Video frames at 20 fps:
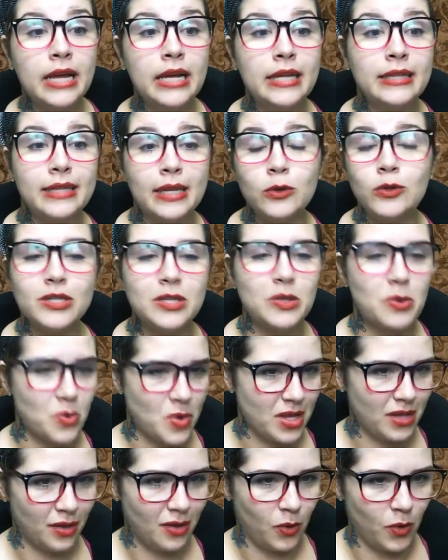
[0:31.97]
Tenho
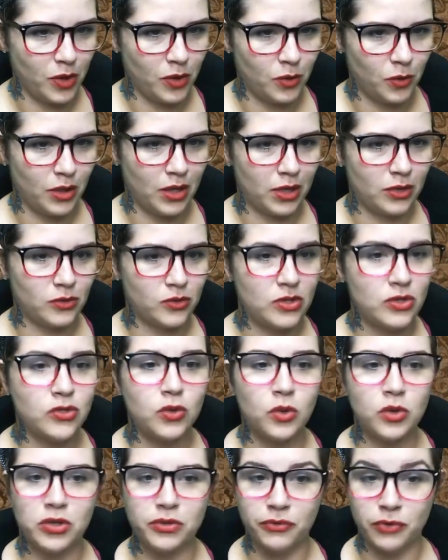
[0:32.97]
58 anos e
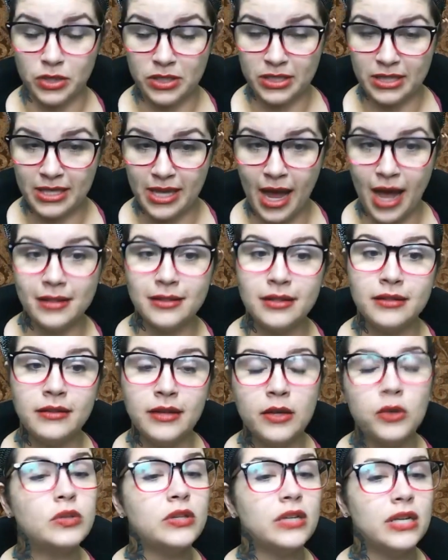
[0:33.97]
sou divorciada e
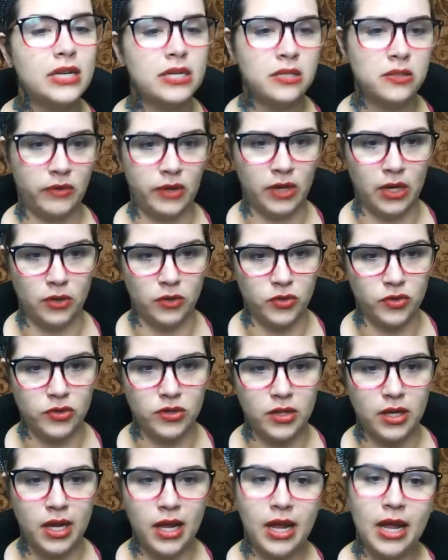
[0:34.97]
tenho três
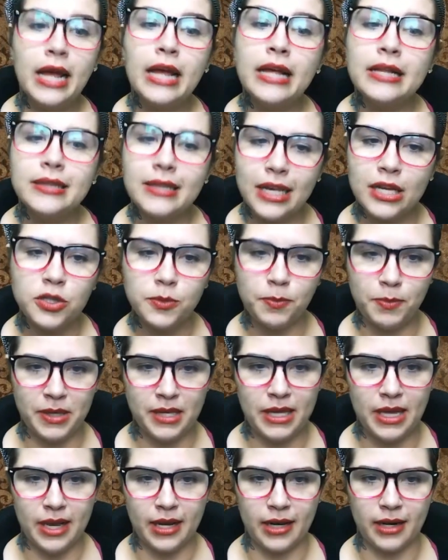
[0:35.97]
filhos. Desde
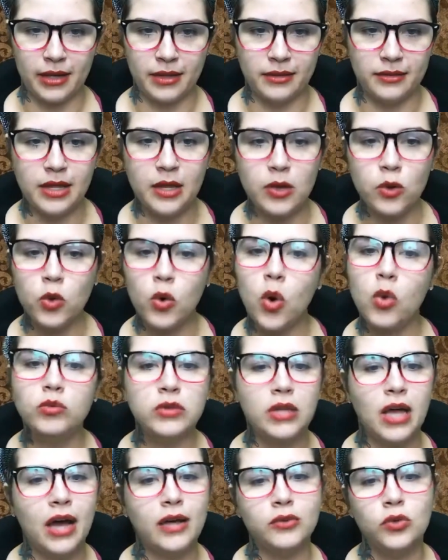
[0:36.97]
pequena, tenho
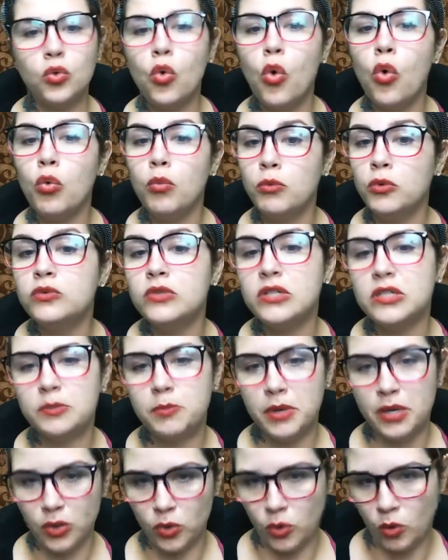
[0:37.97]
contato com o mundo
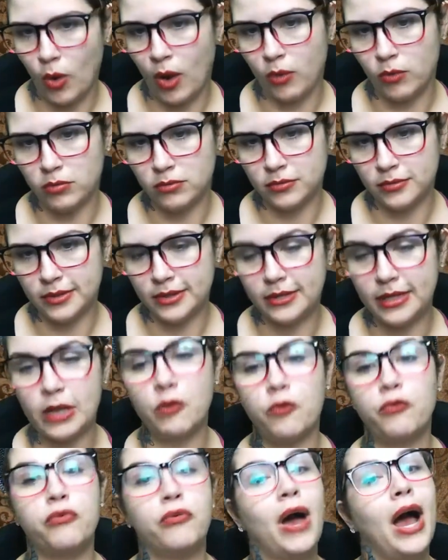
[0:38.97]
espiritual.
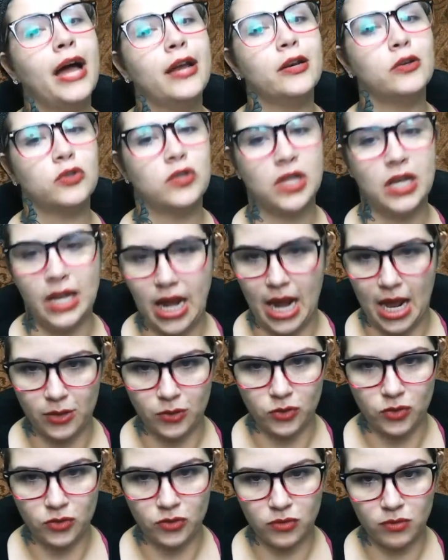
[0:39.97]
Tenho vários
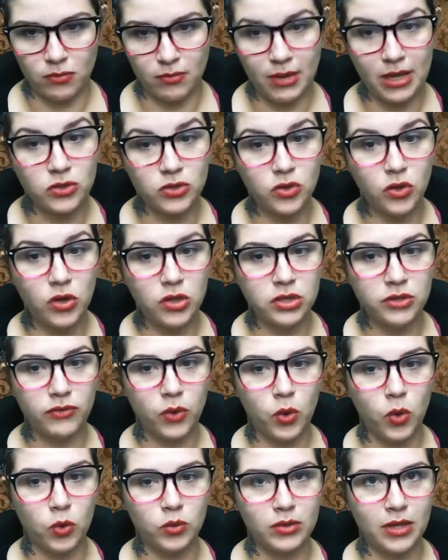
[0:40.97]
relatos, mas hoje
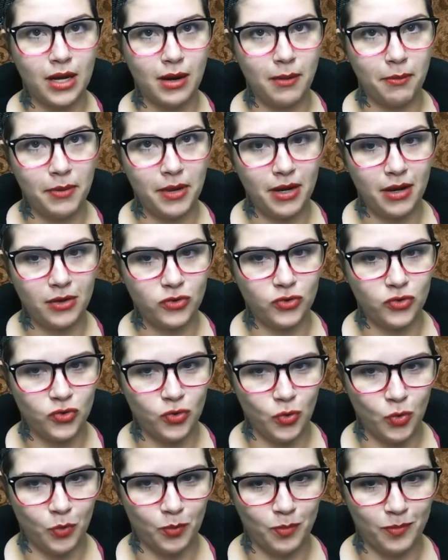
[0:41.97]
vou contar apenas
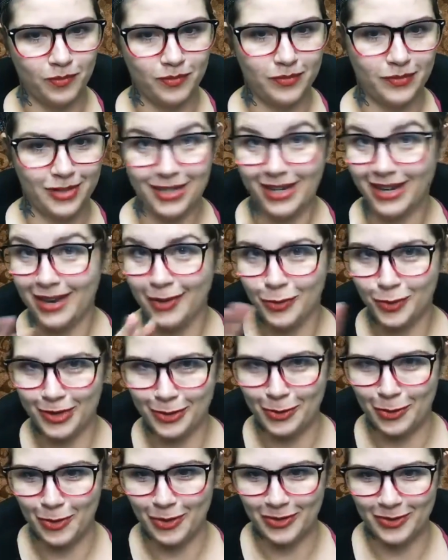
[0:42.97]
um. Já é o
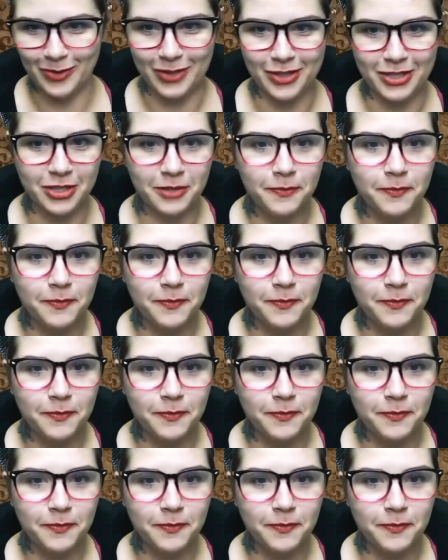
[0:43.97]
segundo hoje.